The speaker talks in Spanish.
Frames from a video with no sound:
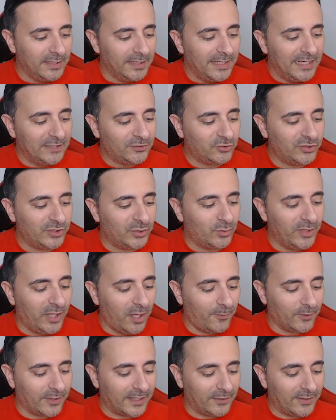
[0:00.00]
Eso sí, cuidado,
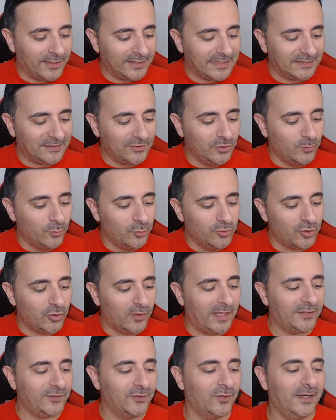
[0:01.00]
porque nos está haciendo mucho
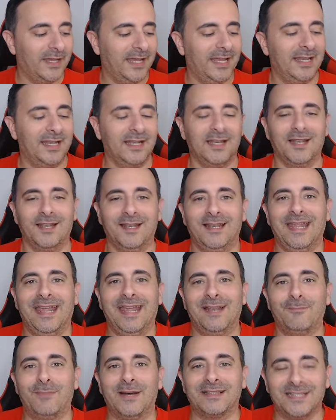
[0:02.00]
daño
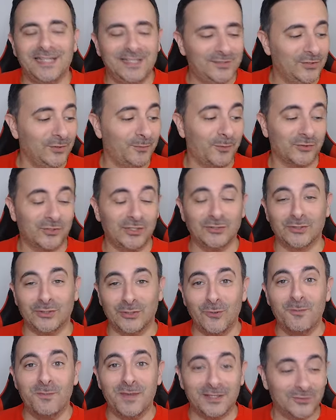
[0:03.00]
el, Patricio. Por cierto,
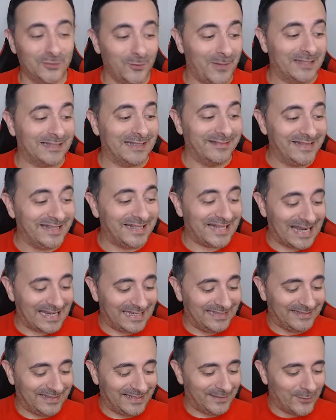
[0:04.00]
tiene un mazo bastante
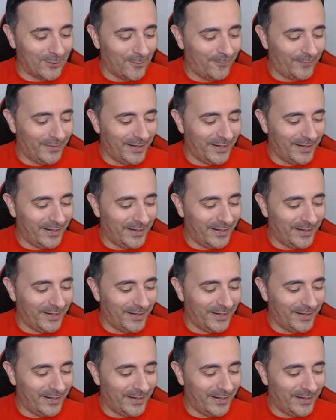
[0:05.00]
rarete el compa.